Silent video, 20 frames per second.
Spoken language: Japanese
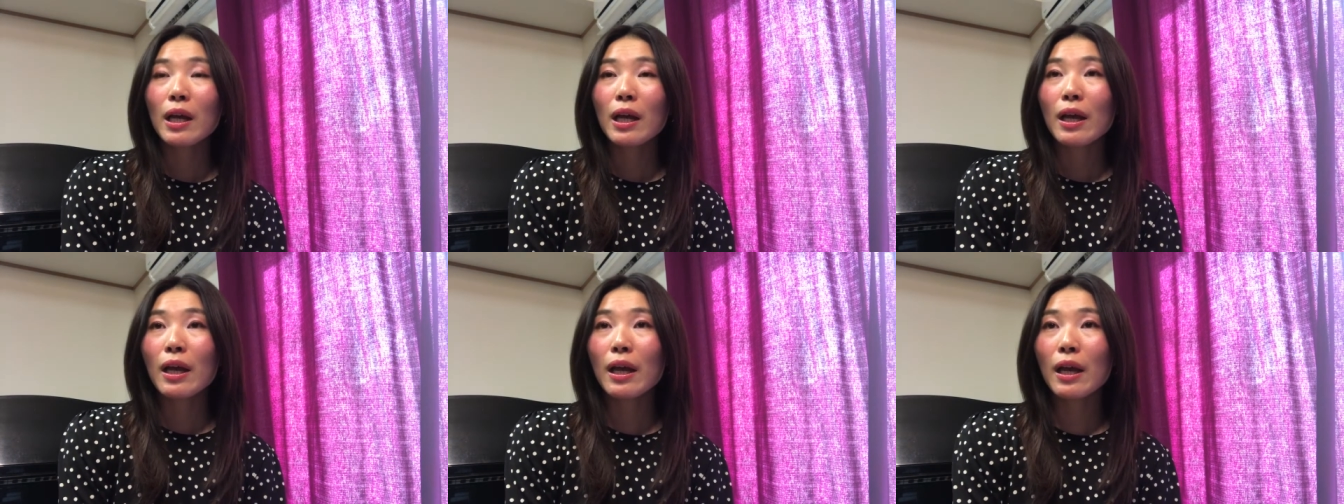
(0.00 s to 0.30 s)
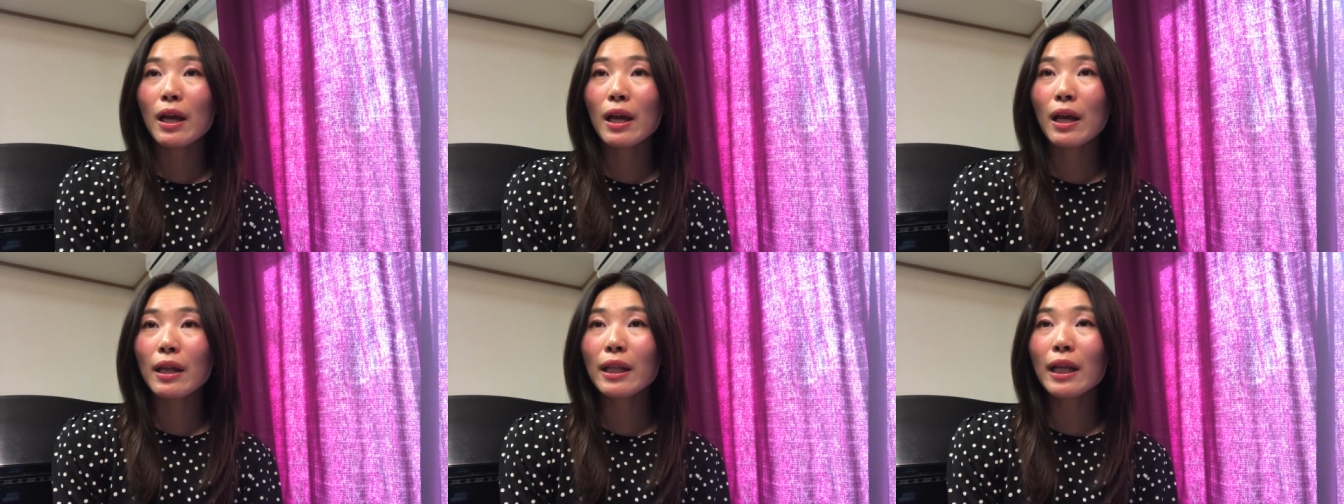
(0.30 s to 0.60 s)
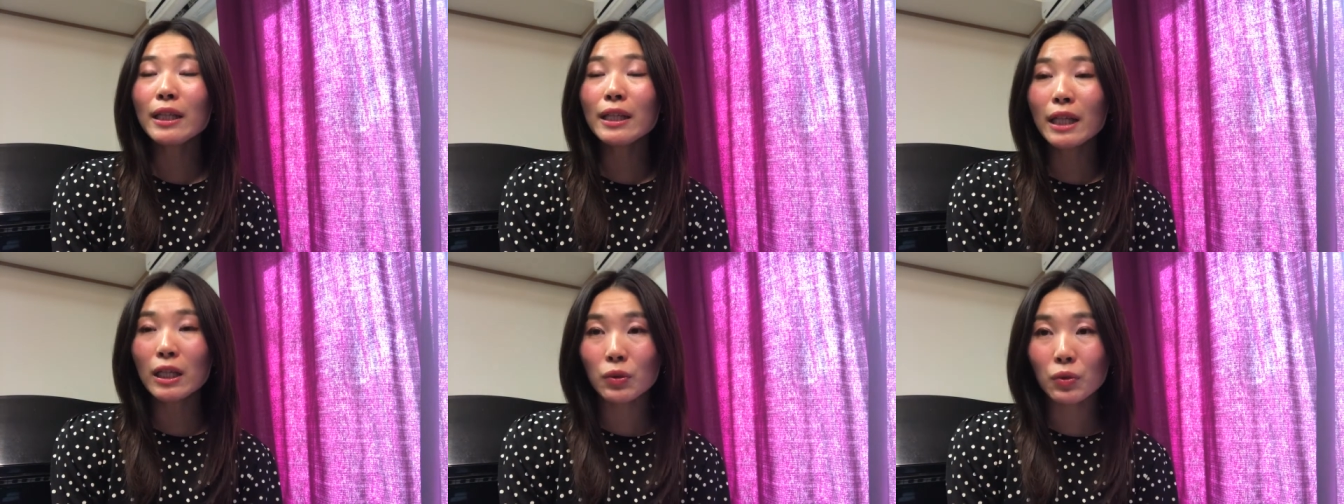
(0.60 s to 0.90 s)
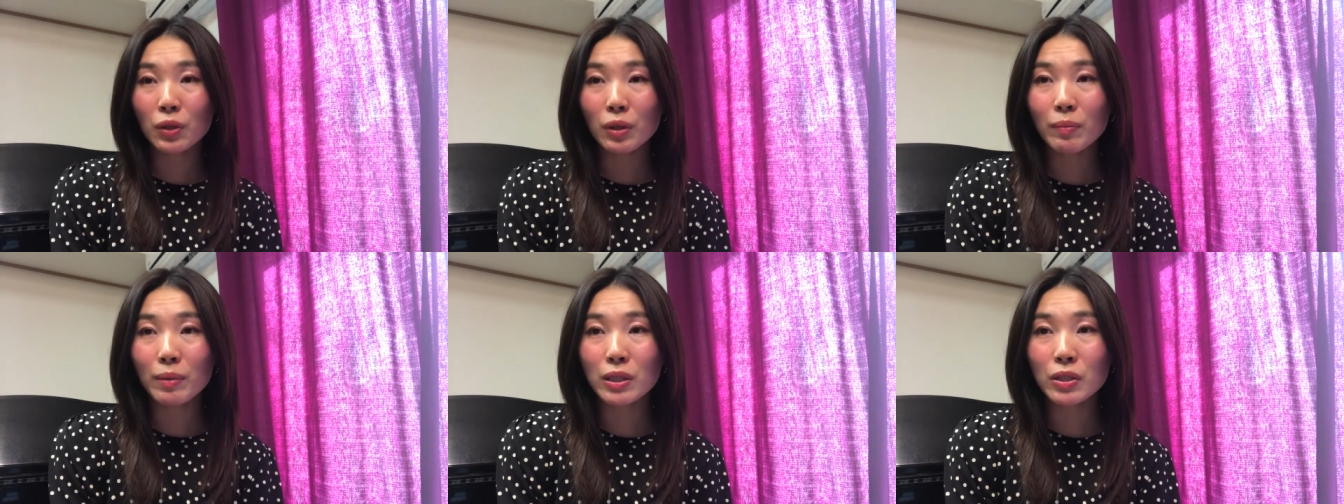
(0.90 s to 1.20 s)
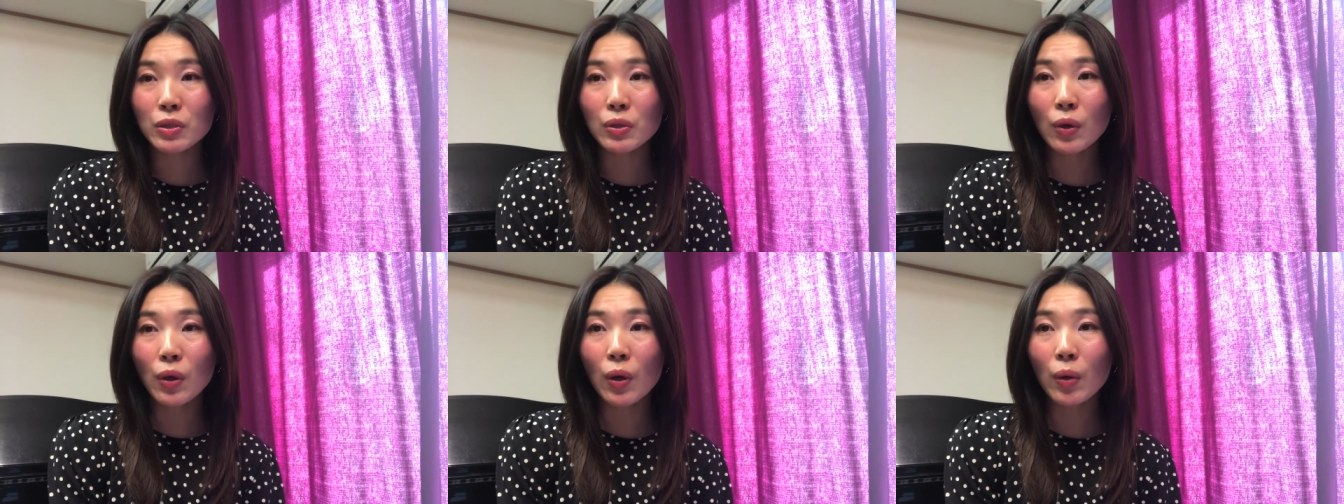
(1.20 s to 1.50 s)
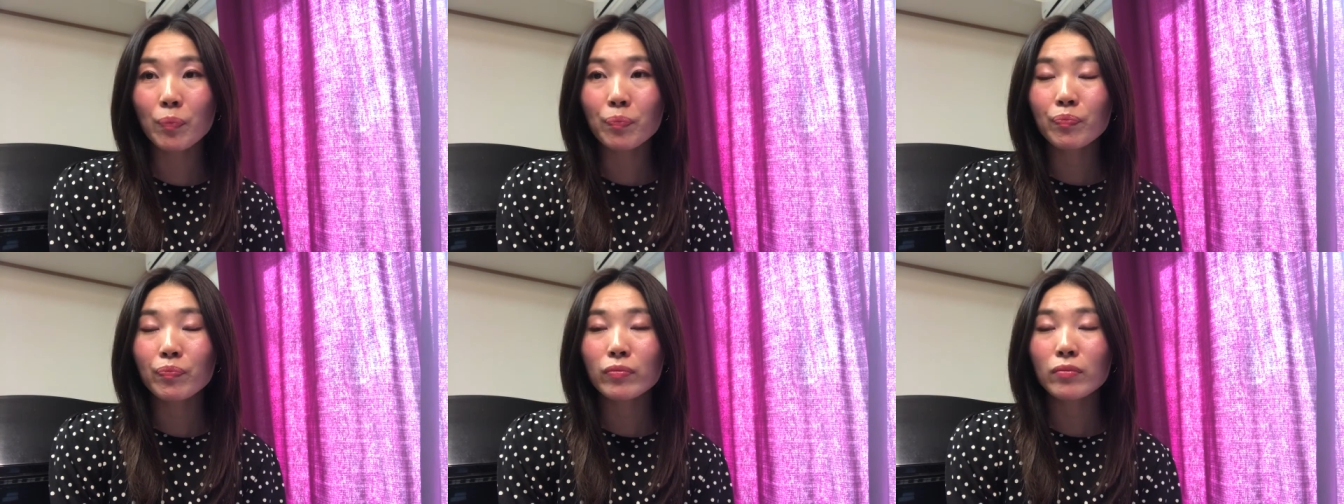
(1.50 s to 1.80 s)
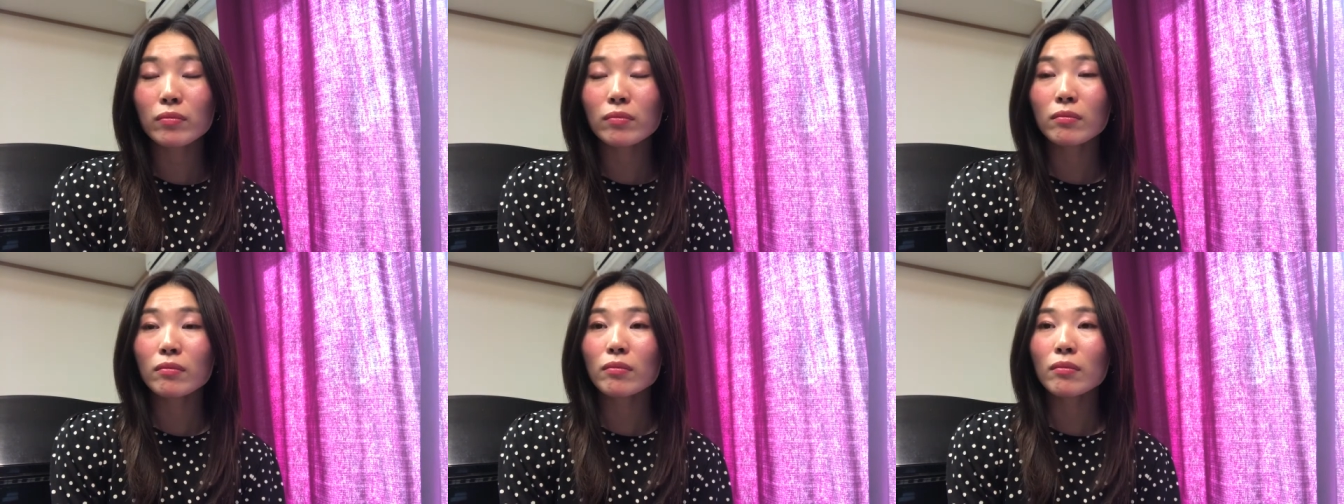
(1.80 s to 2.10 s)
えー、何かと言いますと、
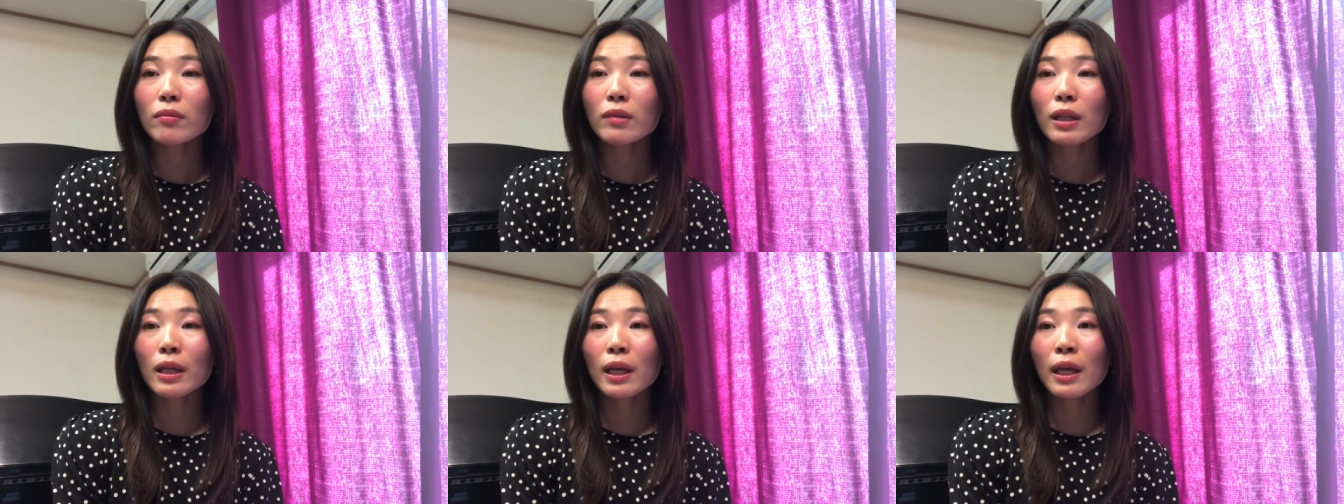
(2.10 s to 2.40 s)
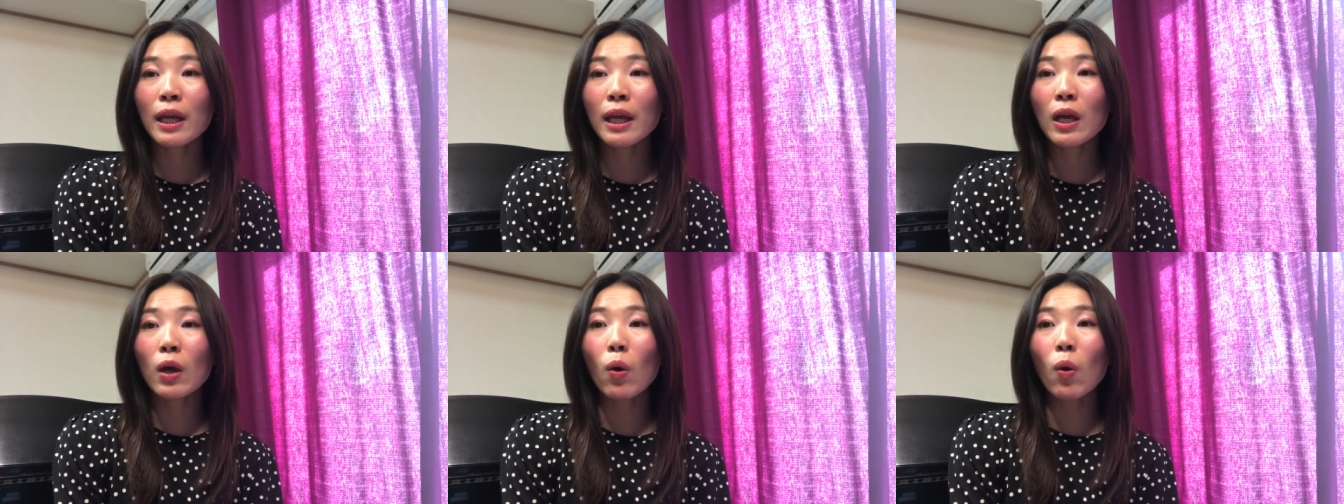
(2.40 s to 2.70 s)
えー、